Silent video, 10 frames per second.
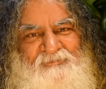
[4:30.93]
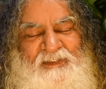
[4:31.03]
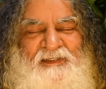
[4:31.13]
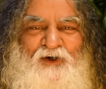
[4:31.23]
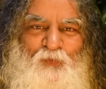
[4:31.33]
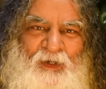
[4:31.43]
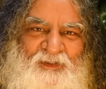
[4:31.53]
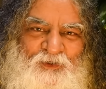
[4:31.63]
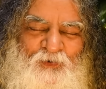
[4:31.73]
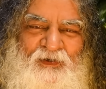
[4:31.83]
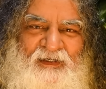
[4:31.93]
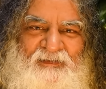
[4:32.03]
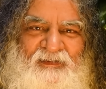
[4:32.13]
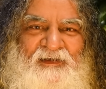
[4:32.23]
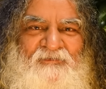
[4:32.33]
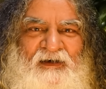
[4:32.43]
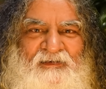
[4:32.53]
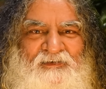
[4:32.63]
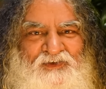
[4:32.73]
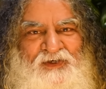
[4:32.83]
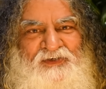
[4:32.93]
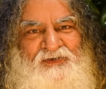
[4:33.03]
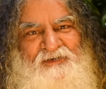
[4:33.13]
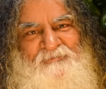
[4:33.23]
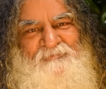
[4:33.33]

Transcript: जैसे हनुमान जी को कहते हैं ना वानर श्रेष्ठ